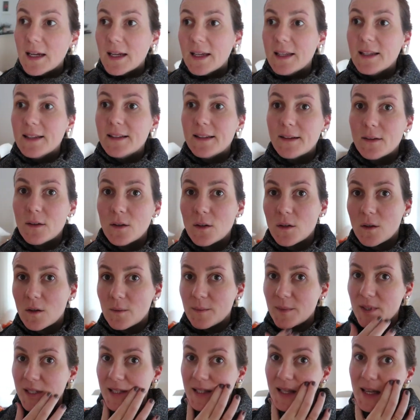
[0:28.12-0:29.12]
Então eu
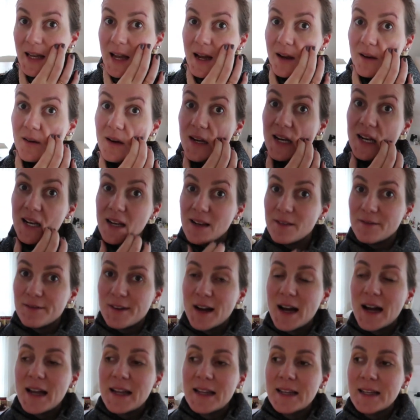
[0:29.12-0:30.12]
comecei agora a
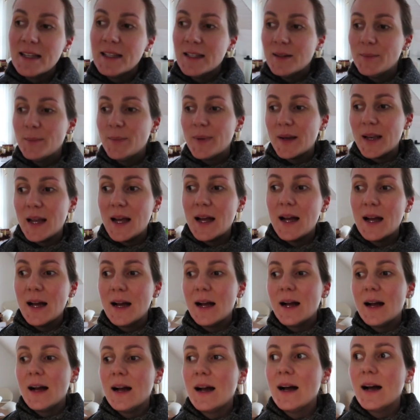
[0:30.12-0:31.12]
levar ele
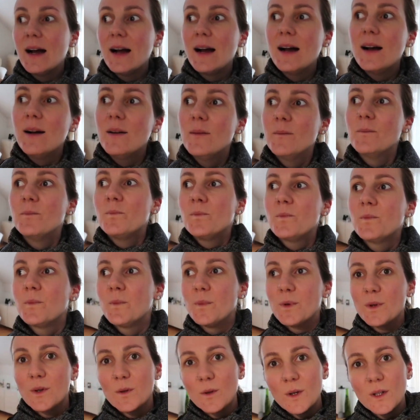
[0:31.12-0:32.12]
para
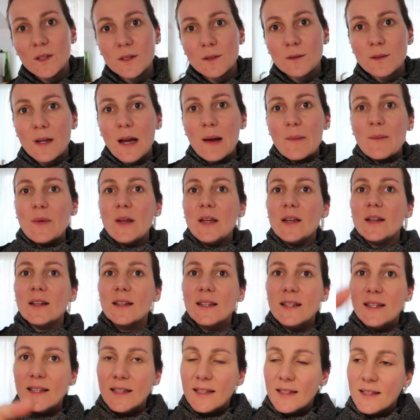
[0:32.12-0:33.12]
o outro caminho
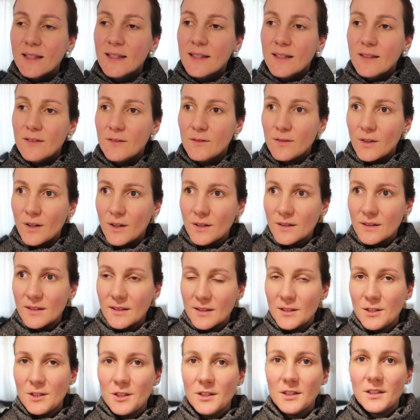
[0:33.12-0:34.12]
aqui, em
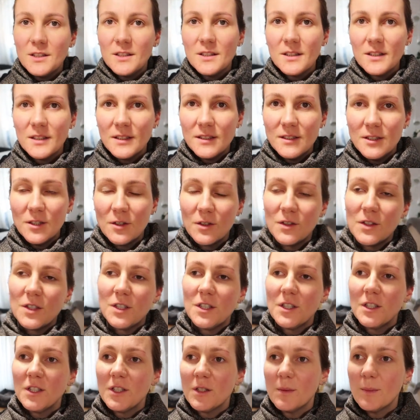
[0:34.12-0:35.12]
volta de, de
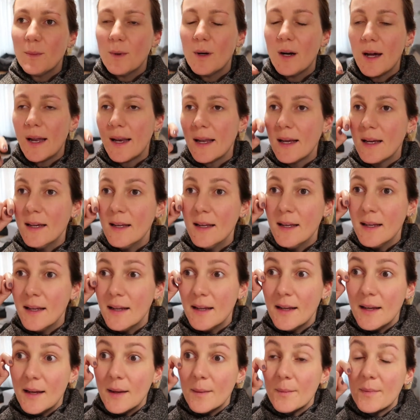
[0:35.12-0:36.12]
onde a gente mora,
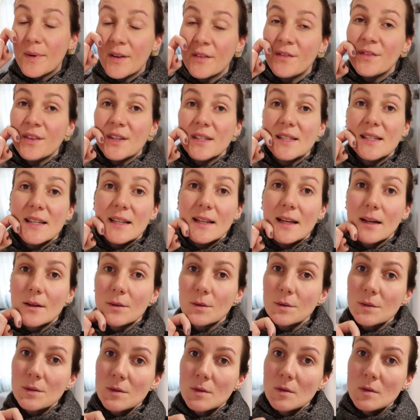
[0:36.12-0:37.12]
para ver se ele
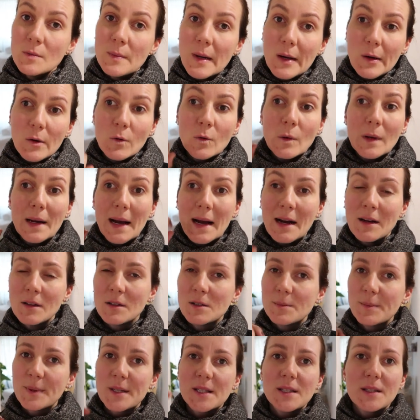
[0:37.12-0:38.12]
acostuma com
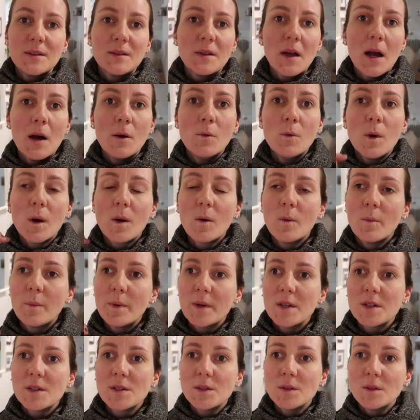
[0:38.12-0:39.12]
carros passando na rua, com
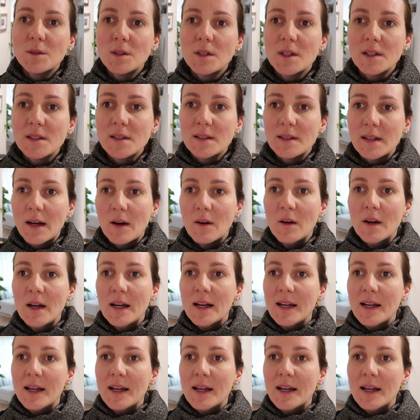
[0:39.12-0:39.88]
pessoas e tal.